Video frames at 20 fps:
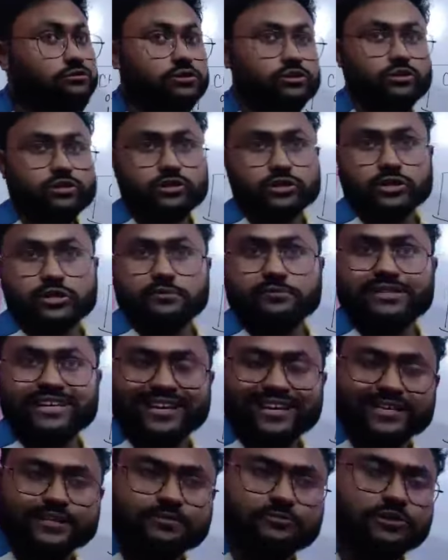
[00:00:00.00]
গুণগত রসায়নটা আমি
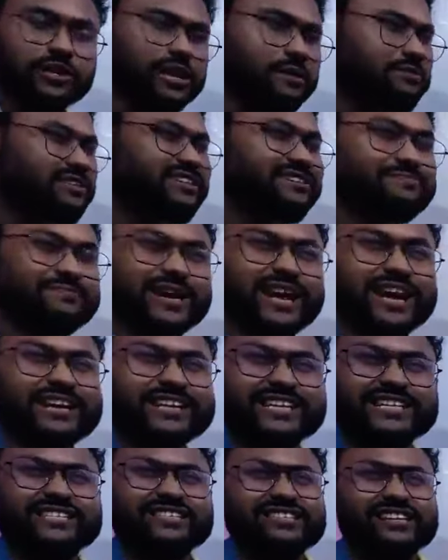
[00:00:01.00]
দেখাই দিব না আমাদের প্রায়
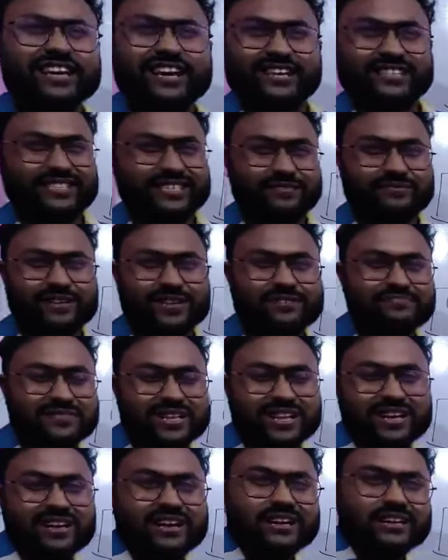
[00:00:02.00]
শেষের দিকে আছি আমরা
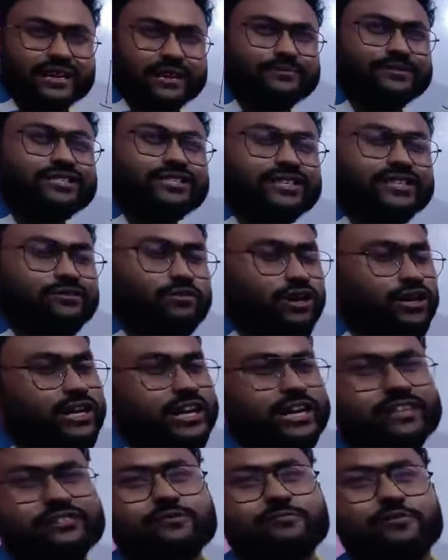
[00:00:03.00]
কেমিস্ট্রি
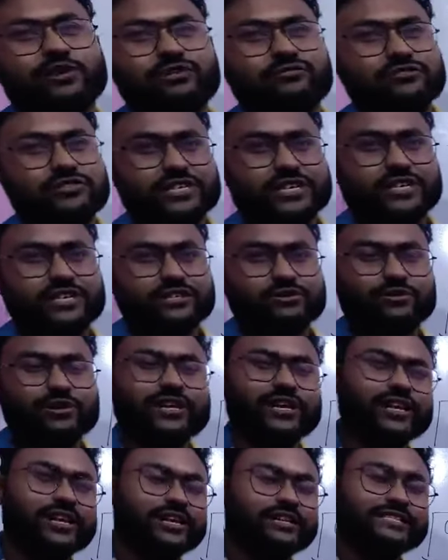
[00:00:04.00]
অর্গানিক তো পড়ানো শেষ
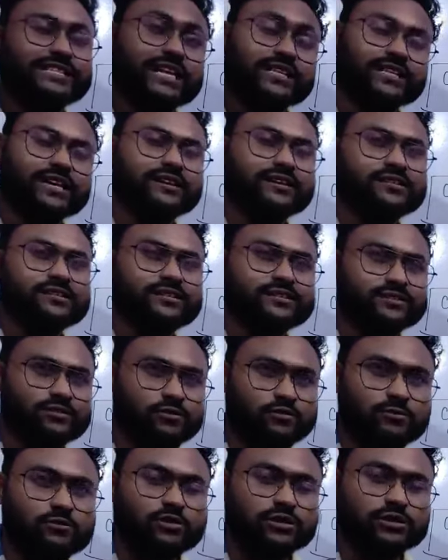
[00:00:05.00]
অর্গানিকের চারটা ক্লাস
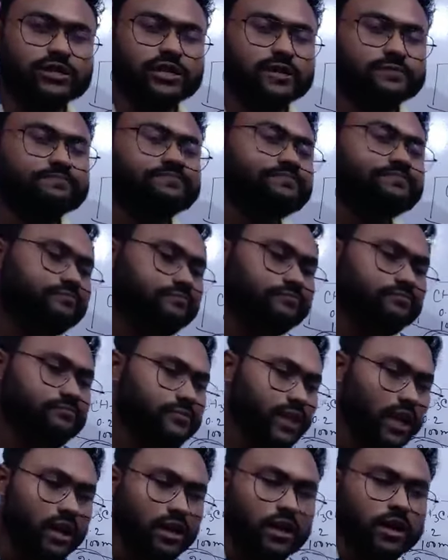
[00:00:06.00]
হয়েছে কোন কথা
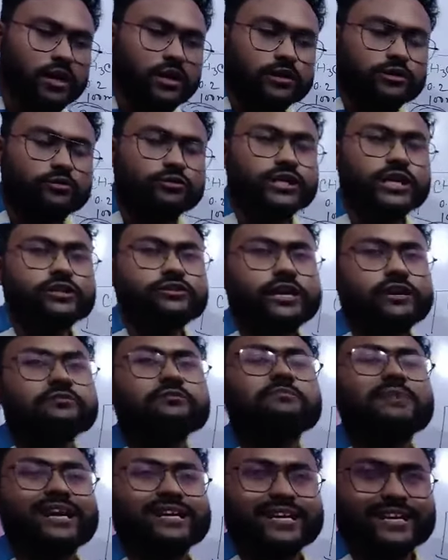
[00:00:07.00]
তোদের তো
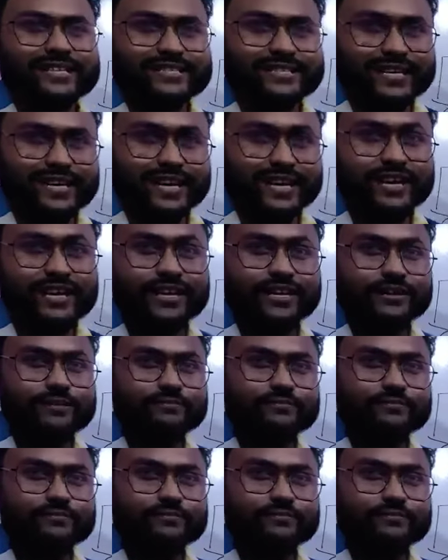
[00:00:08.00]
এখন বাকি আছে কি